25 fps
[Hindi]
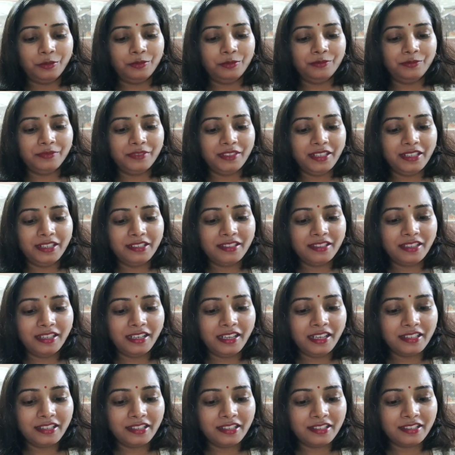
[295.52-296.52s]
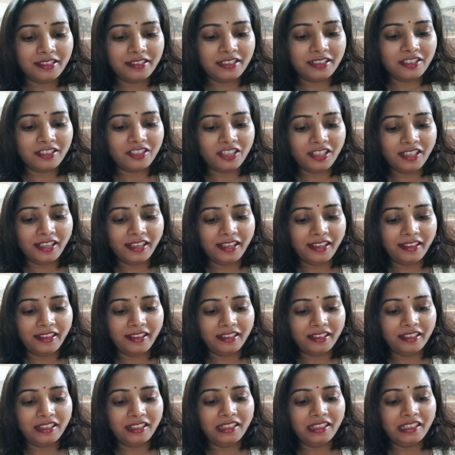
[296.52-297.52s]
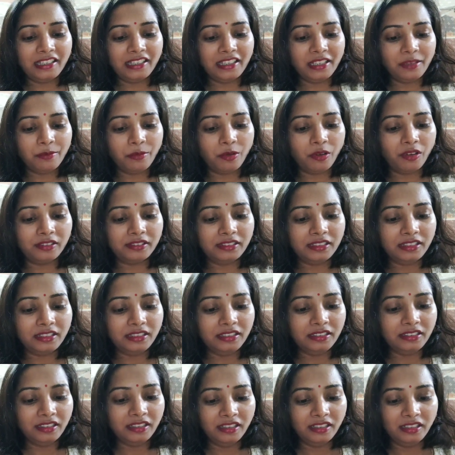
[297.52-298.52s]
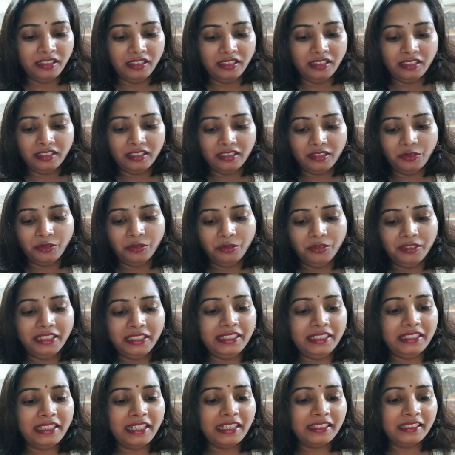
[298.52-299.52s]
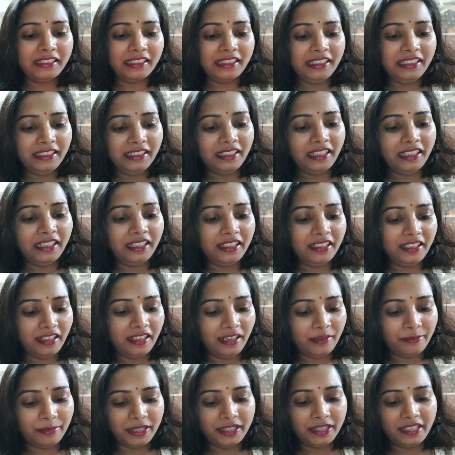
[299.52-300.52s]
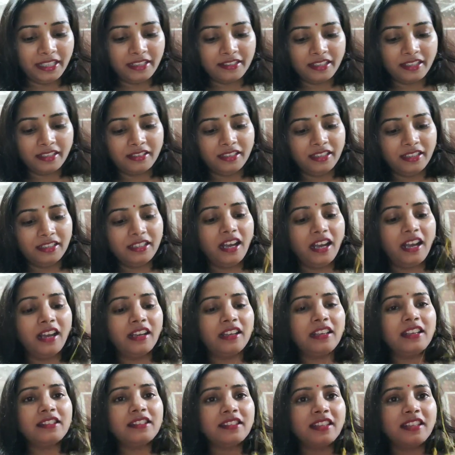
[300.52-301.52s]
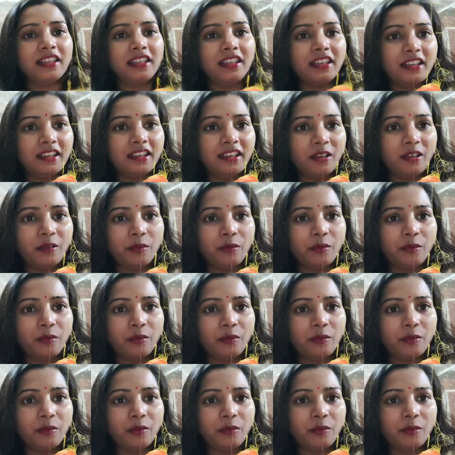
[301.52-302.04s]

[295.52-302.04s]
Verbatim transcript: तो ये इस तरीके से स्टिचिंग है की गई है बहुत ही नो नीट एंड क्लीन नहीं है आप ये देख सकते हैं धागे इसके